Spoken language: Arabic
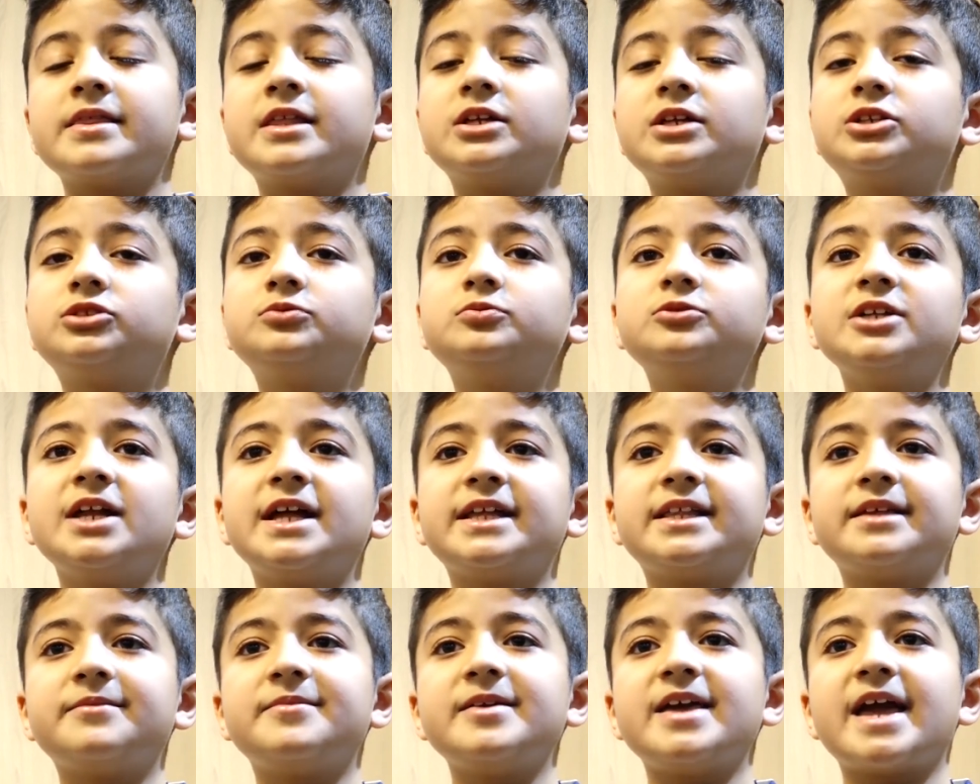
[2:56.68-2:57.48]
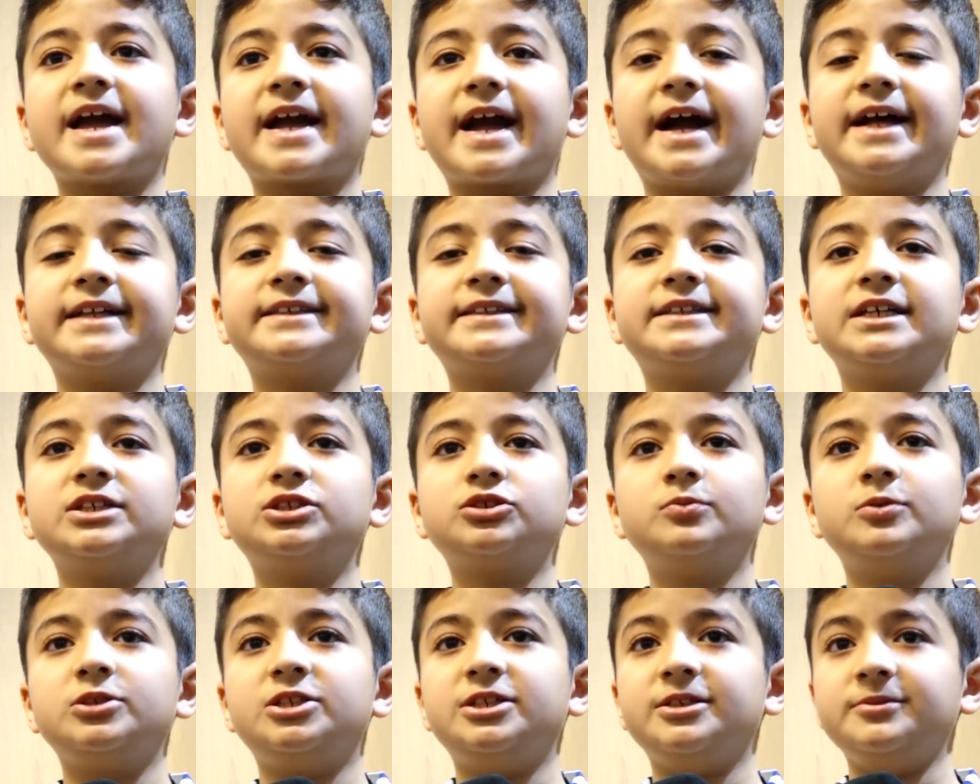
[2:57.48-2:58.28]
تجربتي الأدبية كانت
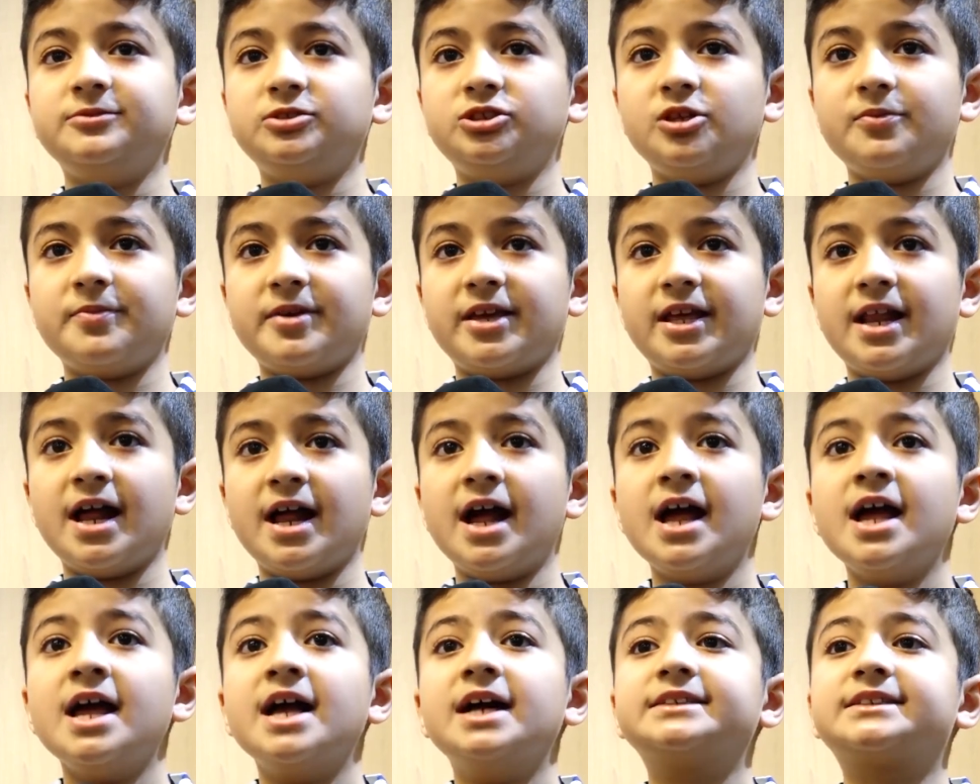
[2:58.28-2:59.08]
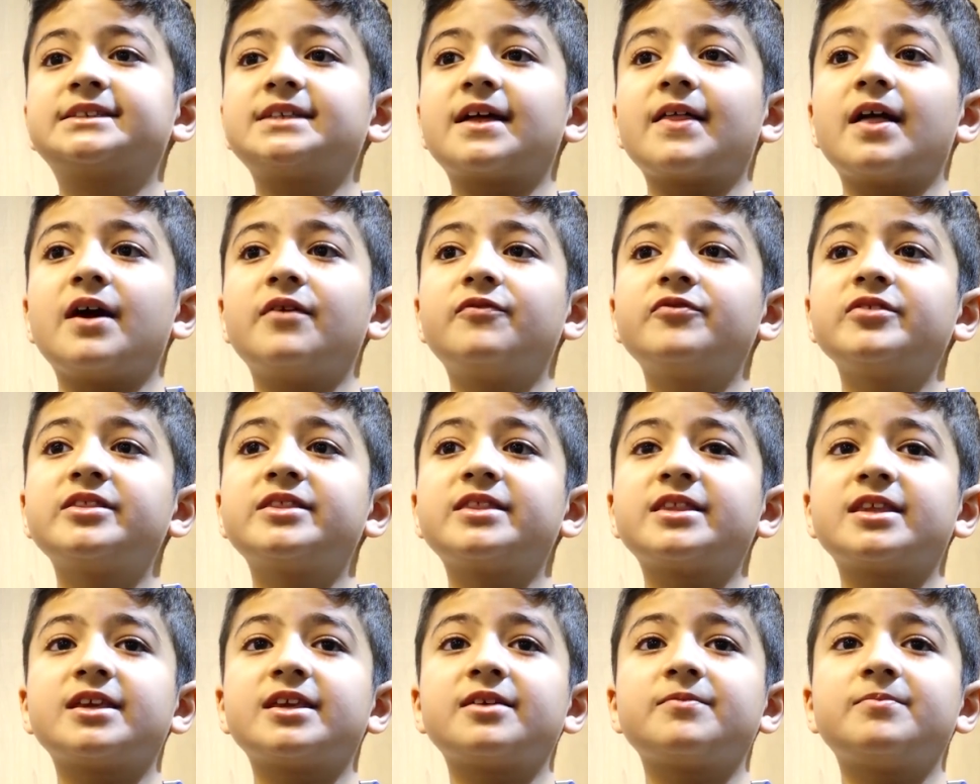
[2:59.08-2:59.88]
تجربة جميلة
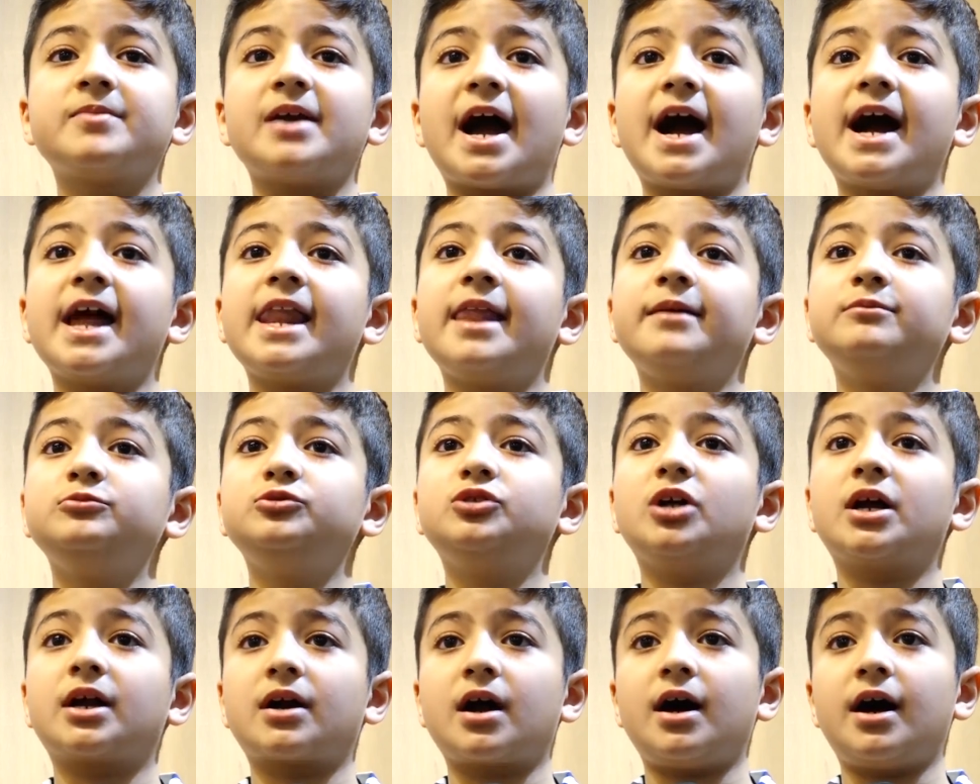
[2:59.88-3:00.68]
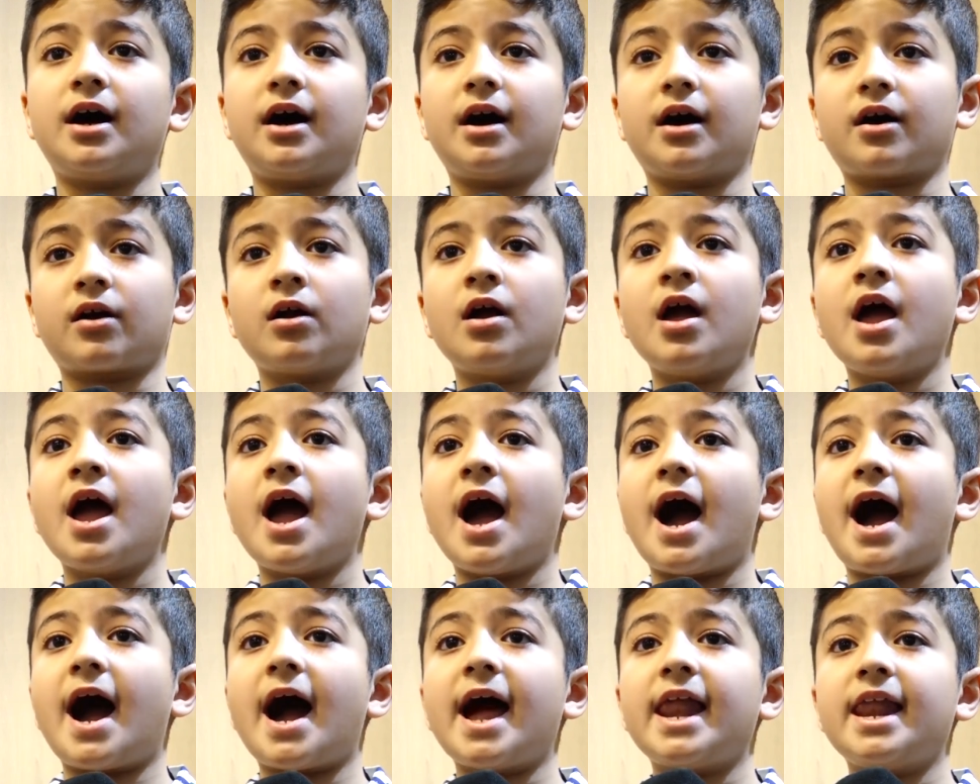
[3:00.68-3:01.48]
استضافتني بعالم آخر
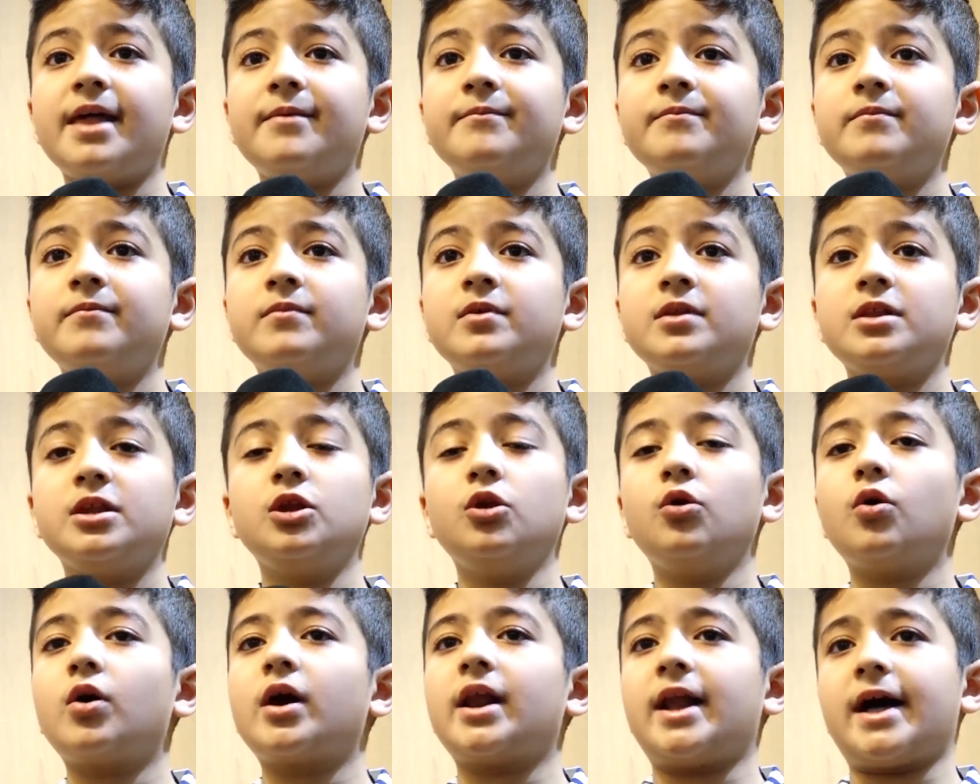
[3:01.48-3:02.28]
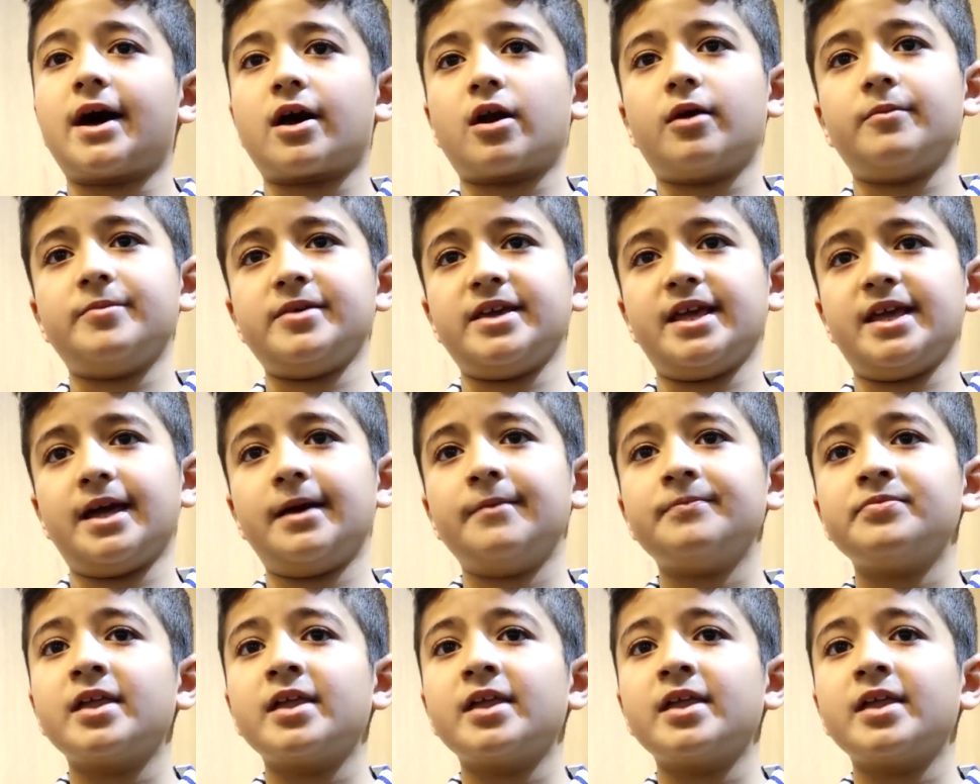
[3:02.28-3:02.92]
عالم للغة العربية